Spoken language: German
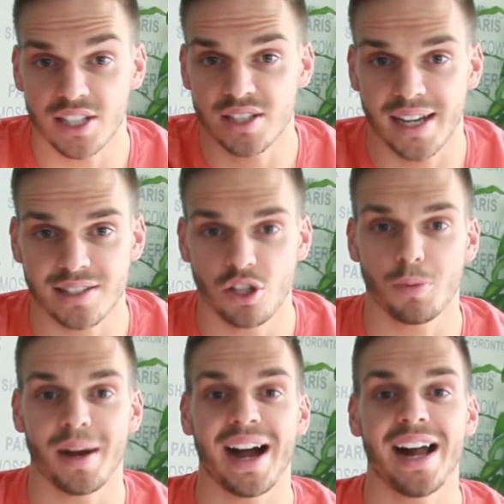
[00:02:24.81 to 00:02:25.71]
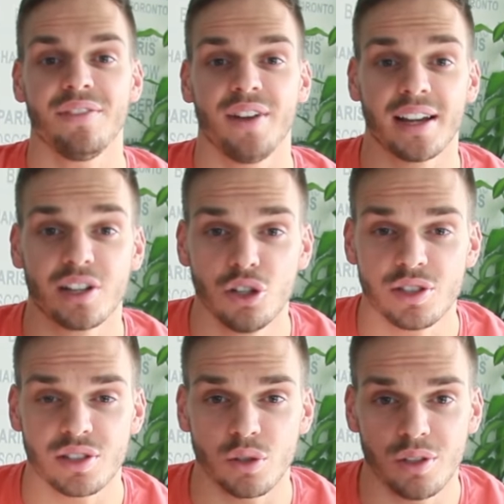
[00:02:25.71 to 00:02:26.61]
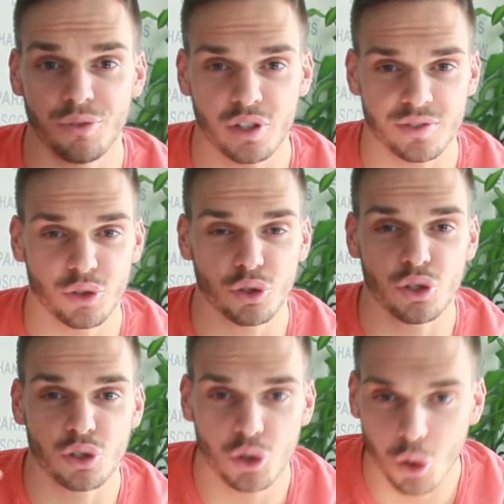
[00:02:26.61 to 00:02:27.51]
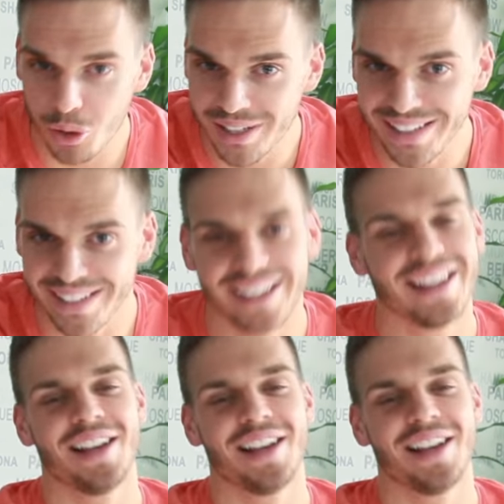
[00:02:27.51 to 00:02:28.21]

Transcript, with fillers: ich sag's nochmal, Alpha-Glyceryl, Phosphoryl, Cholin